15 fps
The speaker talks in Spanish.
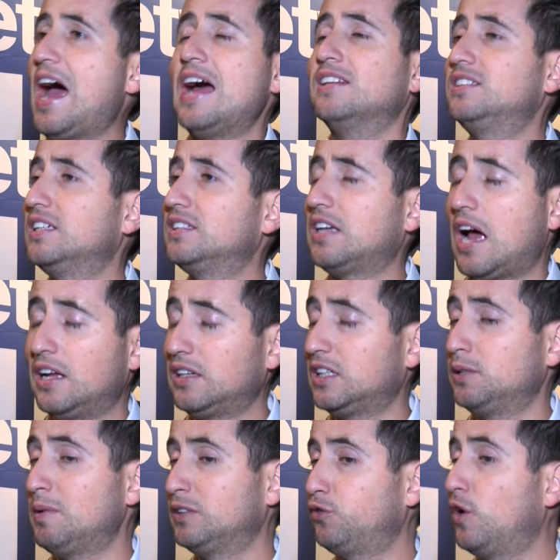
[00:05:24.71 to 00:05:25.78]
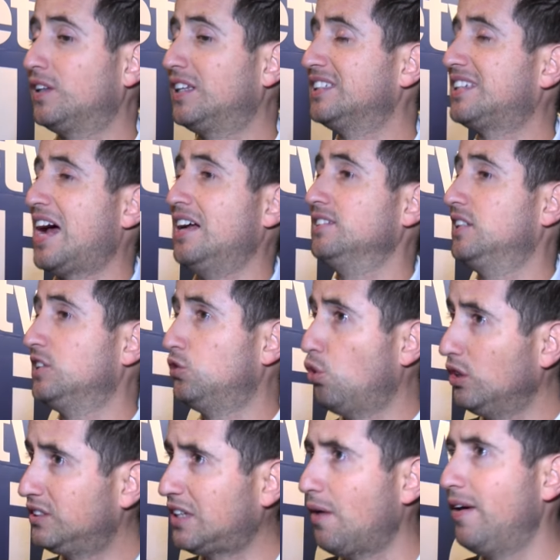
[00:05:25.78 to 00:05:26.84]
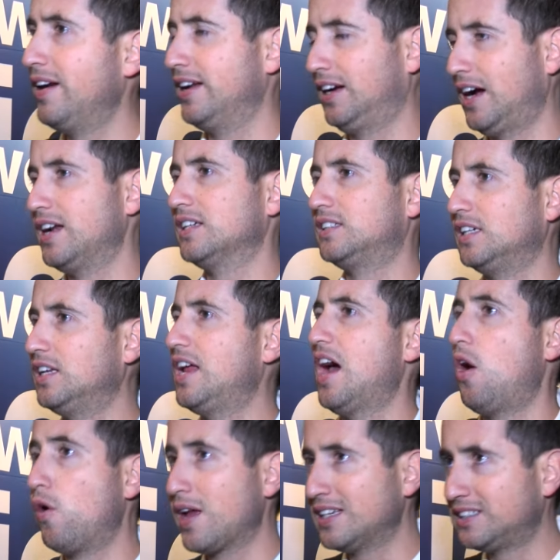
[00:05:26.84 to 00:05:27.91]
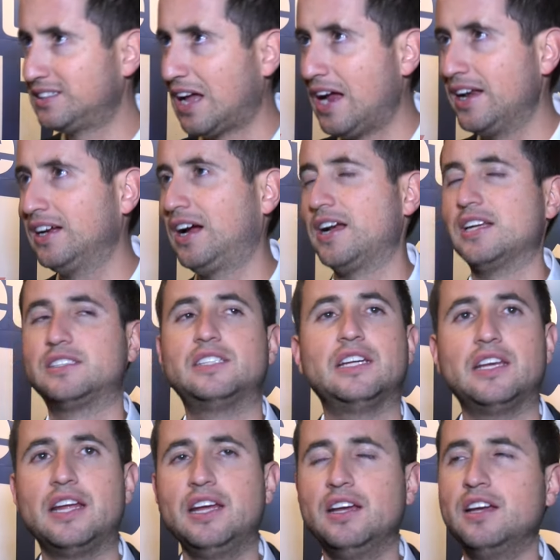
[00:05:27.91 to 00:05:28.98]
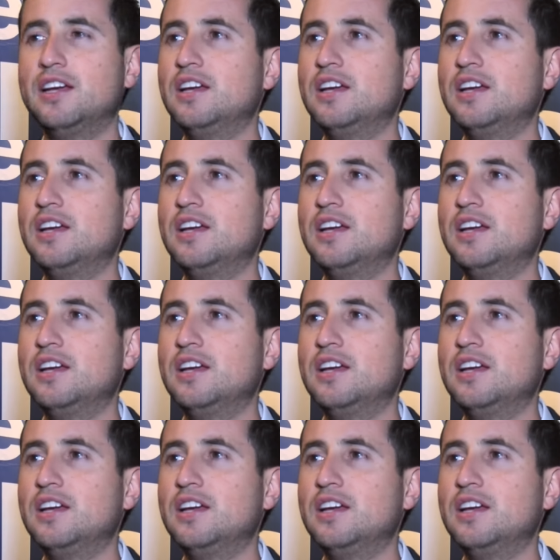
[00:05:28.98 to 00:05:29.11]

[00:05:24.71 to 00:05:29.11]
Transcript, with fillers: Antes, hace más fuertes. Antes no estaban en Canacine, ahora están en Canacine.